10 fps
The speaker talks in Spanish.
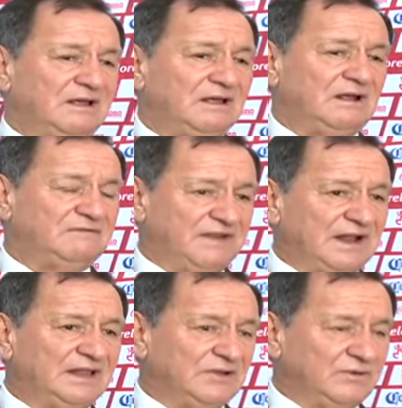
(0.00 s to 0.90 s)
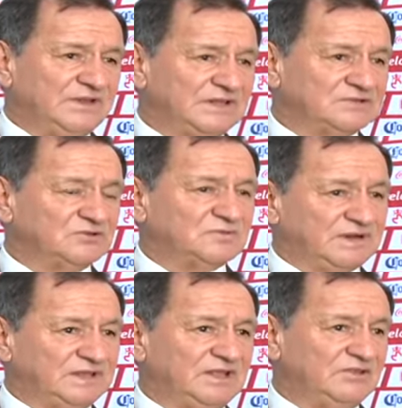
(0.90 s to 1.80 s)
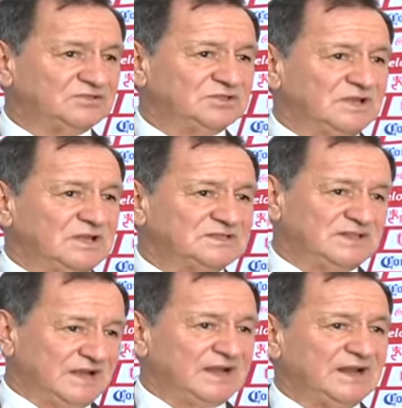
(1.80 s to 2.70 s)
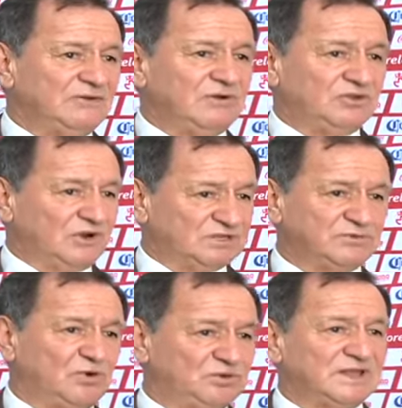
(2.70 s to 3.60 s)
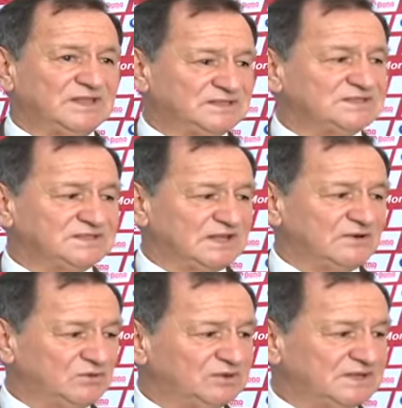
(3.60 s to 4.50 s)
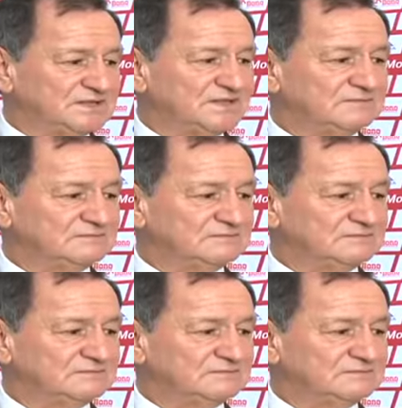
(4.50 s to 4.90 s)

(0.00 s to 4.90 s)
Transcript: al final de cuentas los partidos se ganan cuando las voluntades están juntas.